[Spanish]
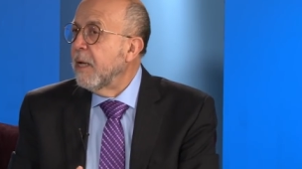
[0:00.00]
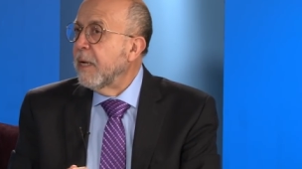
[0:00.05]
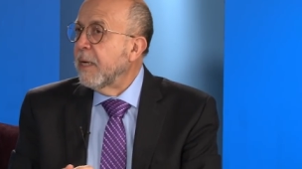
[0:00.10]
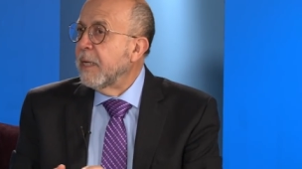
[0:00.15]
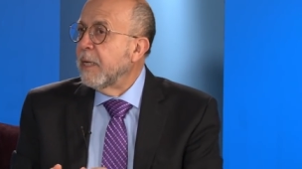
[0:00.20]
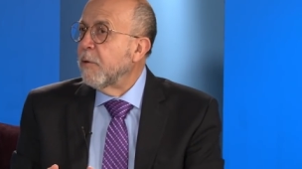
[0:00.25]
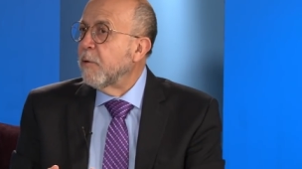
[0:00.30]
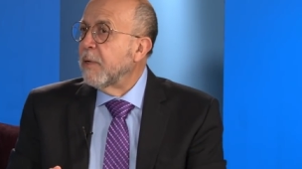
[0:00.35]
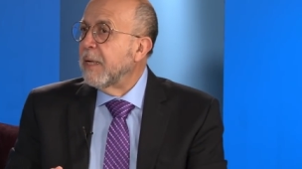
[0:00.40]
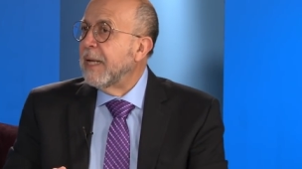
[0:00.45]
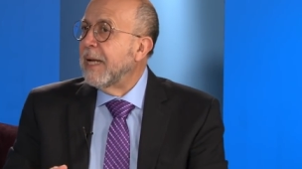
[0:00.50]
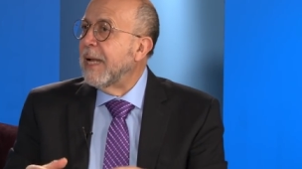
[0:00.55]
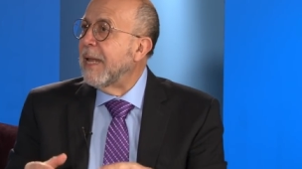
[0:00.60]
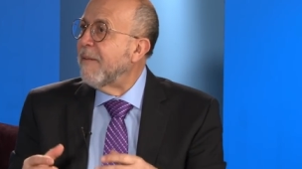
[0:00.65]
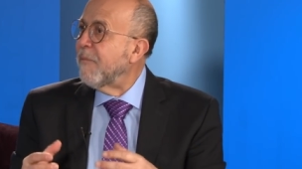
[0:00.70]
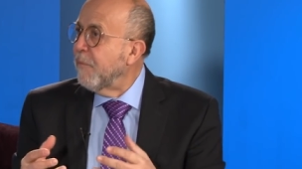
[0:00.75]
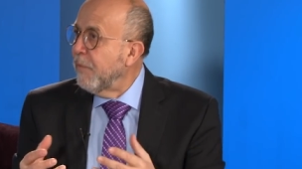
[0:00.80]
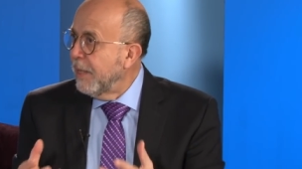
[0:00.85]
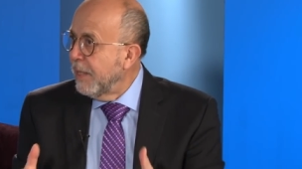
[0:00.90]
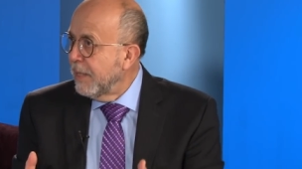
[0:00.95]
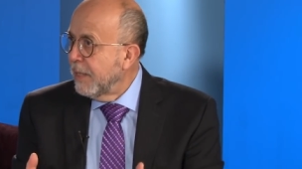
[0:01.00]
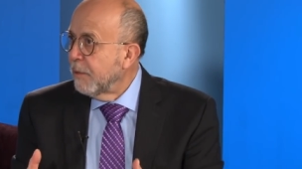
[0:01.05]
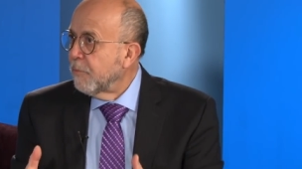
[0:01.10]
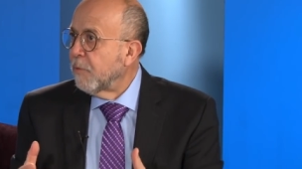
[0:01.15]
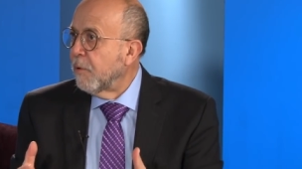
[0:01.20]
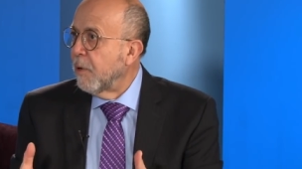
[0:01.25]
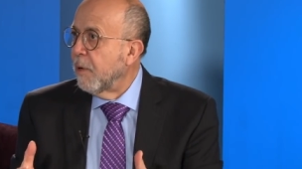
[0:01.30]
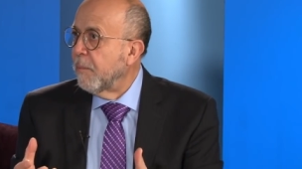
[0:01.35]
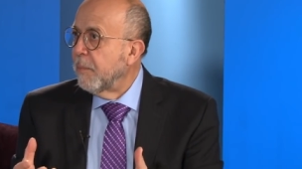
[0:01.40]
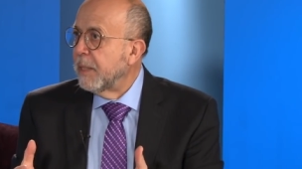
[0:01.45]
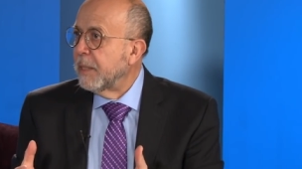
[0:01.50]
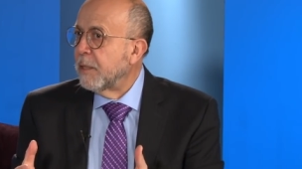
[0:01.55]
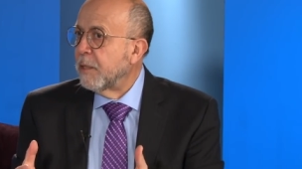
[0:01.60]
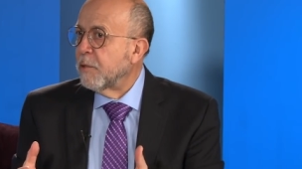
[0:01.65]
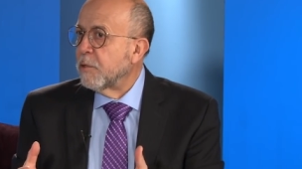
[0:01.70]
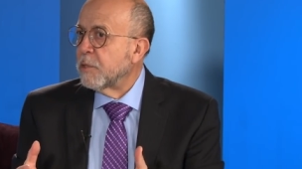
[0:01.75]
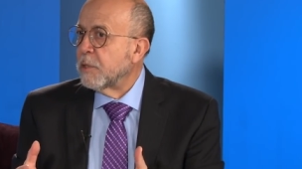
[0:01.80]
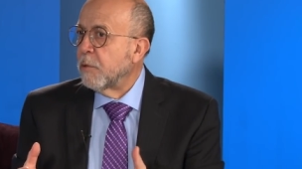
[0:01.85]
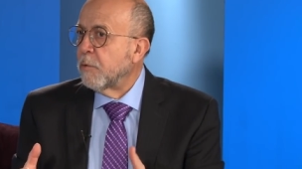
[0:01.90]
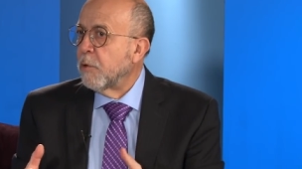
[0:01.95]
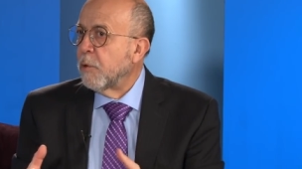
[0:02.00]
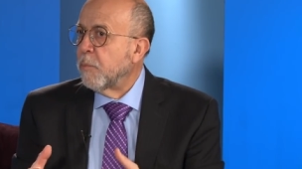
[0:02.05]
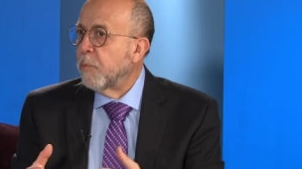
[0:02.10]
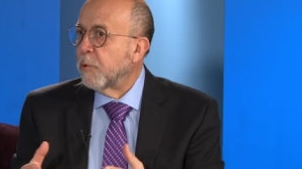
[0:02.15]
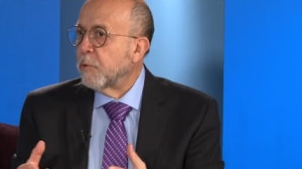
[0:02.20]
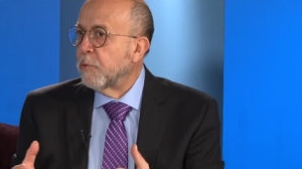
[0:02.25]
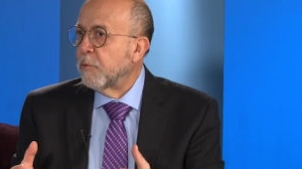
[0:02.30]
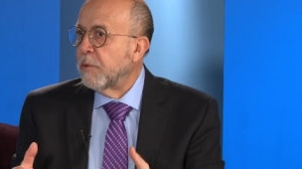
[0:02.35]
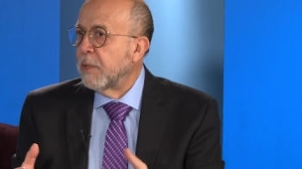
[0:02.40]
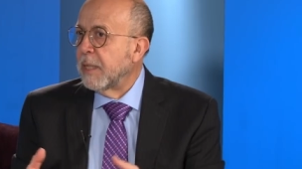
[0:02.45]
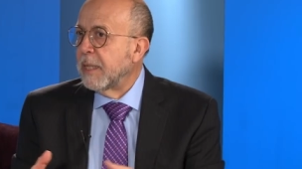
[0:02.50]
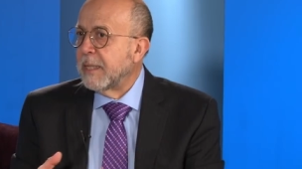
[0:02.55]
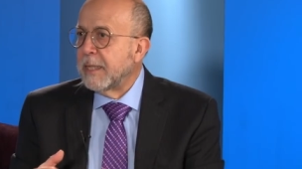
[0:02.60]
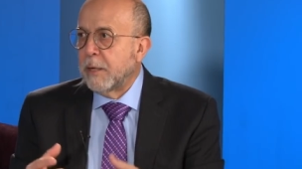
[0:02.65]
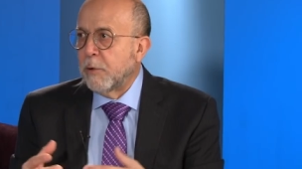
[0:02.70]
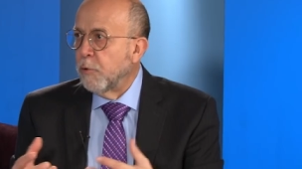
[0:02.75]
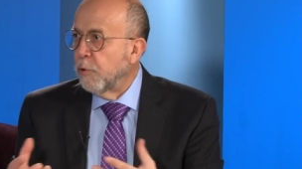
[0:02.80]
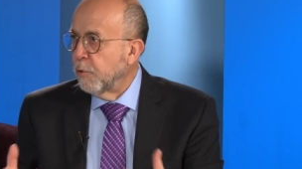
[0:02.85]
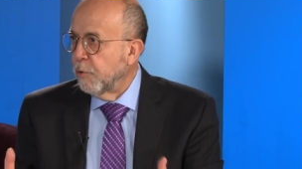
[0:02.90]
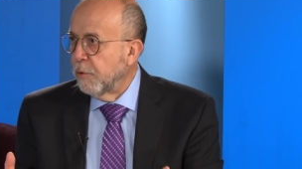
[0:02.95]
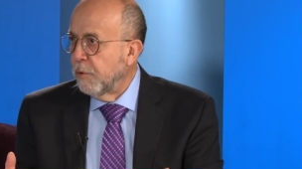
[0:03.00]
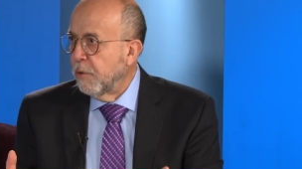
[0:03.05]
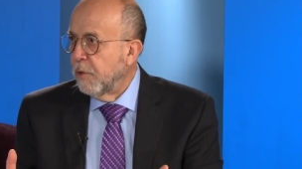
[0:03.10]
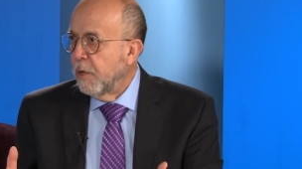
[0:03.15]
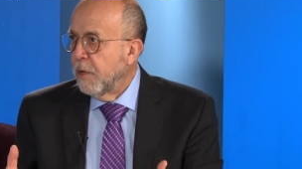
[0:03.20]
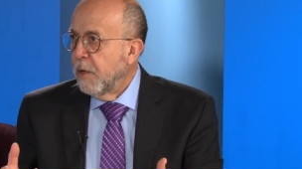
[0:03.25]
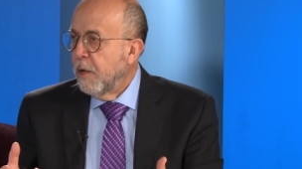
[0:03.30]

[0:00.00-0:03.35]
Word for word: Creo que la vida nuevamente nos da una oportunidad de oro